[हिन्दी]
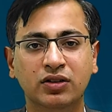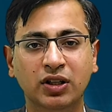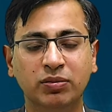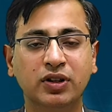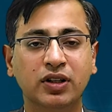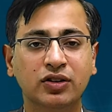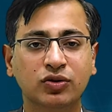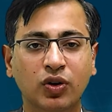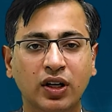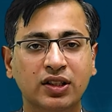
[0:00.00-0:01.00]
जब तक
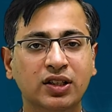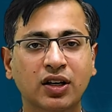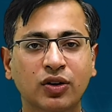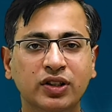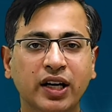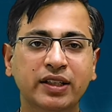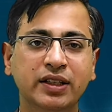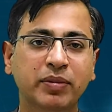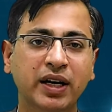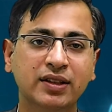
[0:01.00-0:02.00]
इसको अति ना हो जाए
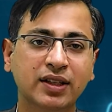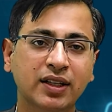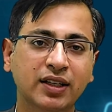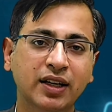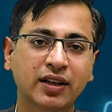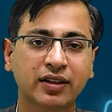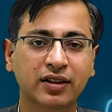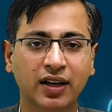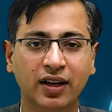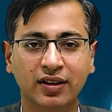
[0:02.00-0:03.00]
ये बैठता ही नहीं है
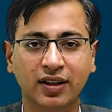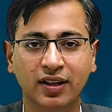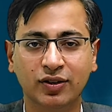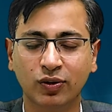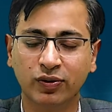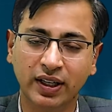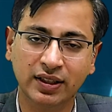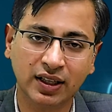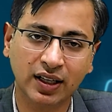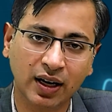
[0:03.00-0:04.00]
खेलता रहता है तो
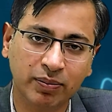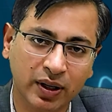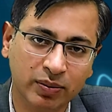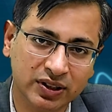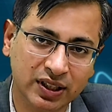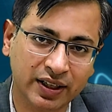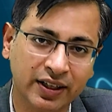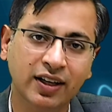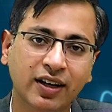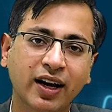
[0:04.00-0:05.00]
फ्रेंड्स अगर आपका बच्चा
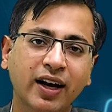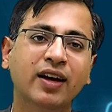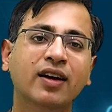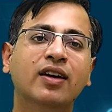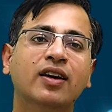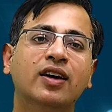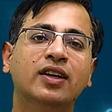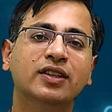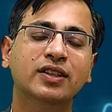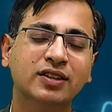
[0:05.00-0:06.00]
खेल रहा है
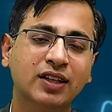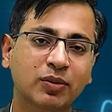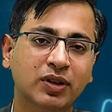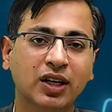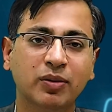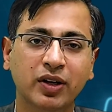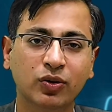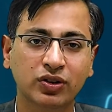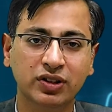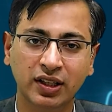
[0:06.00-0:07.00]
इसका मतलब है
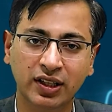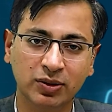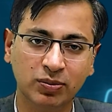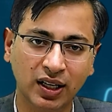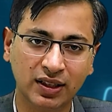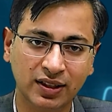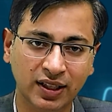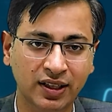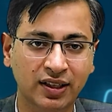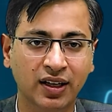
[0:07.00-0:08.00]
कोई सीरियस बात
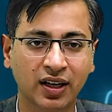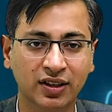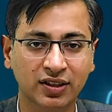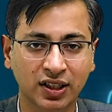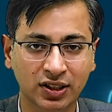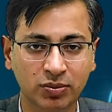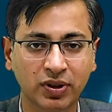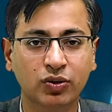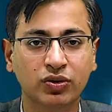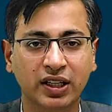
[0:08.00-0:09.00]
नहीं है अगर सच
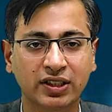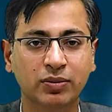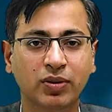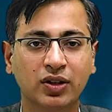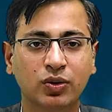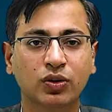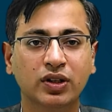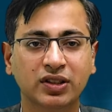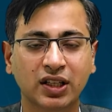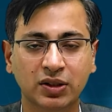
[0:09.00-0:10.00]
में कुछ ऐसी बात
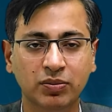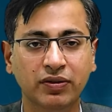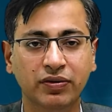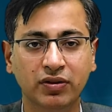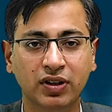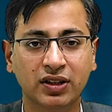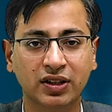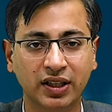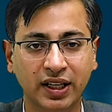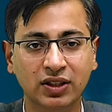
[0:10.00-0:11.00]
होगी सच में फीवर
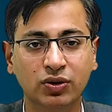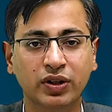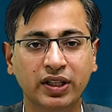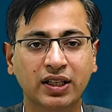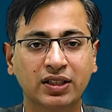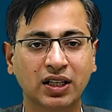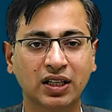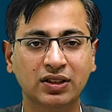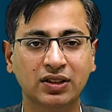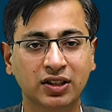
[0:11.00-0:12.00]
तेज़ होने के
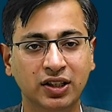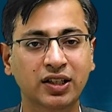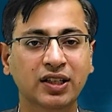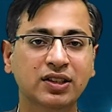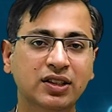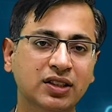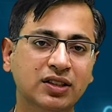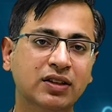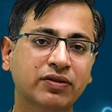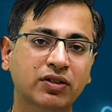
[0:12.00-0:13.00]
साथ सीरियस
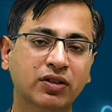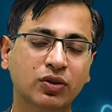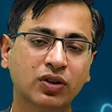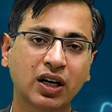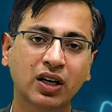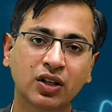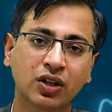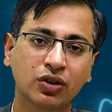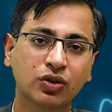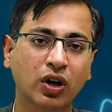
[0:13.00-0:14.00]
रीज़न से फीवर होगा
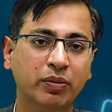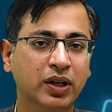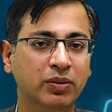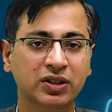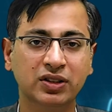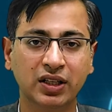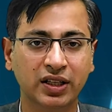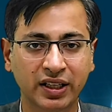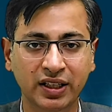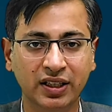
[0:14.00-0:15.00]
तो आपका बच्चा
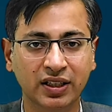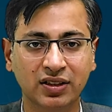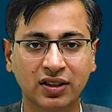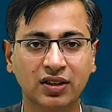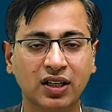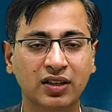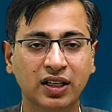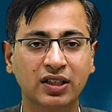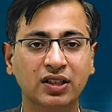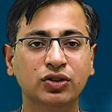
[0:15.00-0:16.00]
नहीं खेल सकता
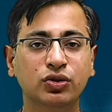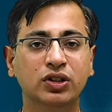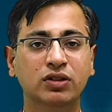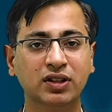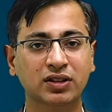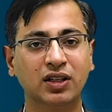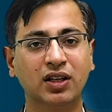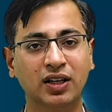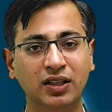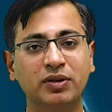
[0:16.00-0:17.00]
दैट इज़
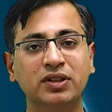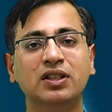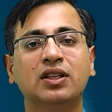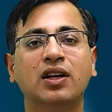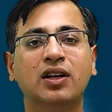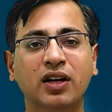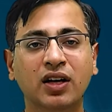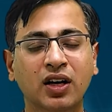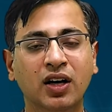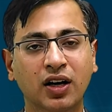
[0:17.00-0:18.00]
यूनिवर्सल हर किसी के लिए
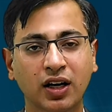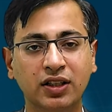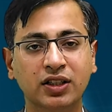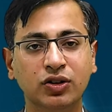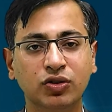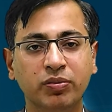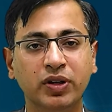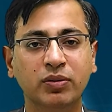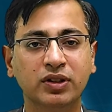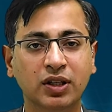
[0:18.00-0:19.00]
हर किसी को
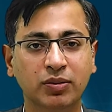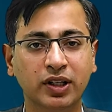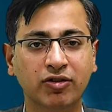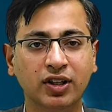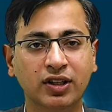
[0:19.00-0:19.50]
अपना बच्चा ब्रेव